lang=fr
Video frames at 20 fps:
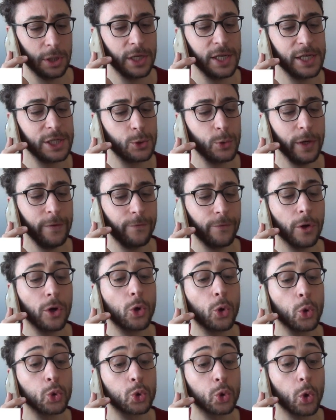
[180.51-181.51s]
Les juifs
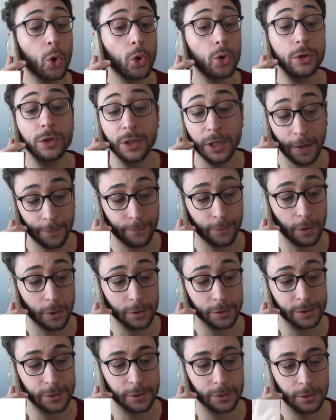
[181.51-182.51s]
contrôlent la
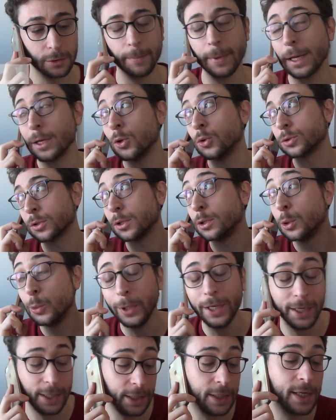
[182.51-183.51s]
France. Par contre
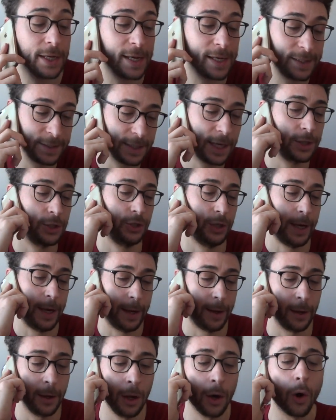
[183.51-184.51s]
lui, il
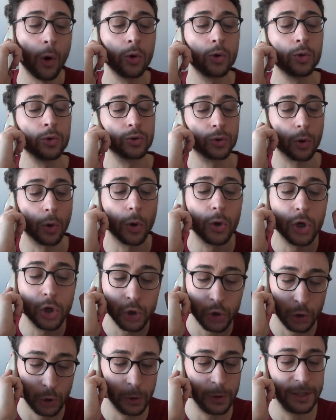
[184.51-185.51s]
exagère. On contrôle
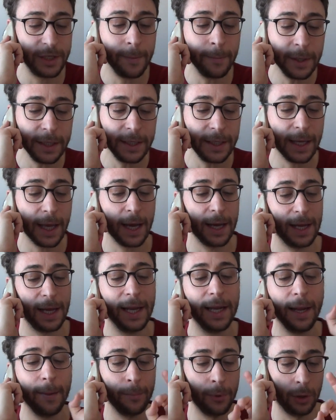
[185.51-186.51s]
juste les médias
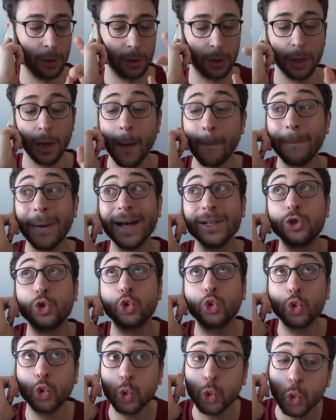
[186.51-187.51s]
et les banques, pas
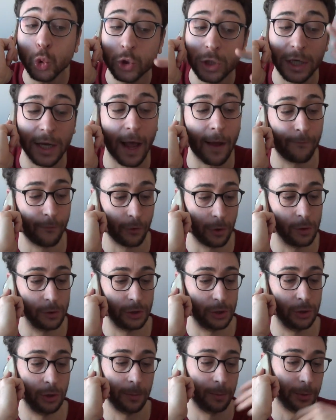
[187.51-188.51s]
toute la
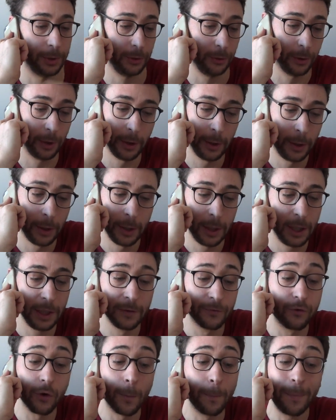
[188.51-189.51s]
France non plus. Il
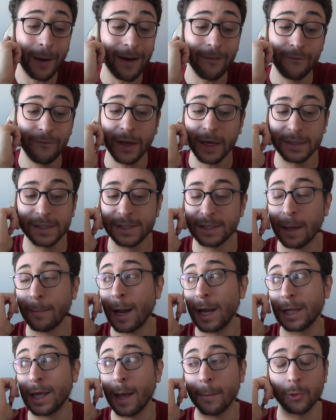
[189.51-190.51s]
ne faut pas faire des
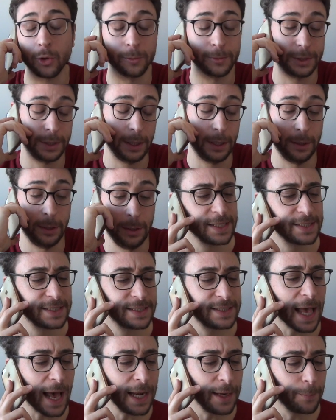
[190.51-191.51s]
amalgames comme ça.
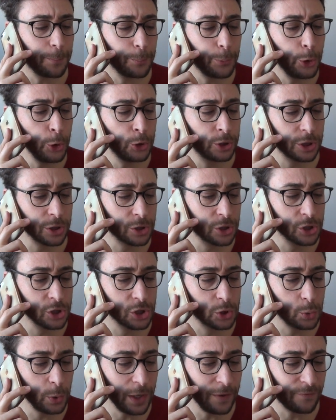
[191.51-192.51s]
Sale pute de
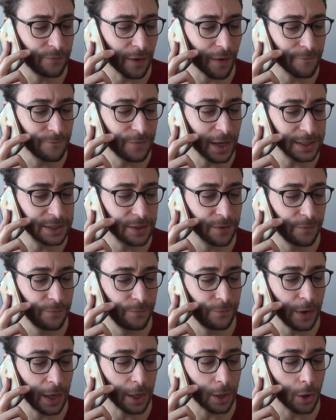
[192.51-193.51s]
juif, va te
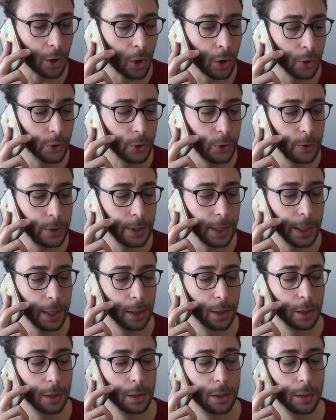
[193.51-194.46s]
faire enculer.